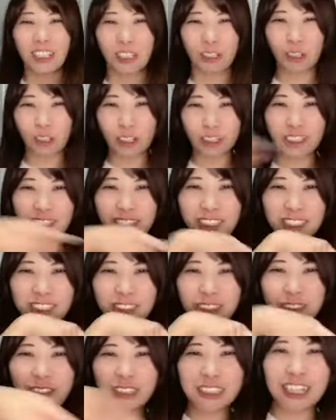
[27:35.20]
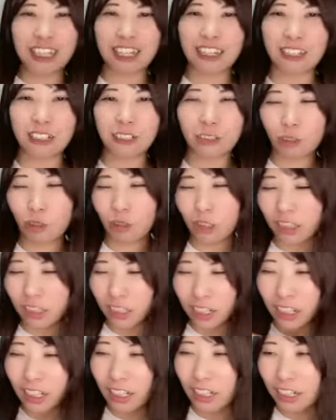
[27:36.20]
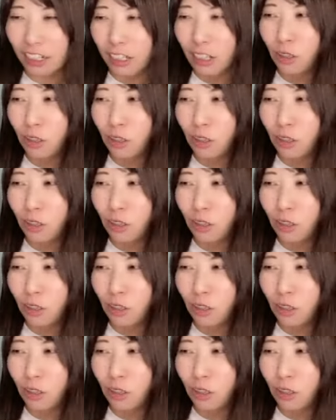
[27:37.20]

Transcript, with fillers: 教室中をさトカゲが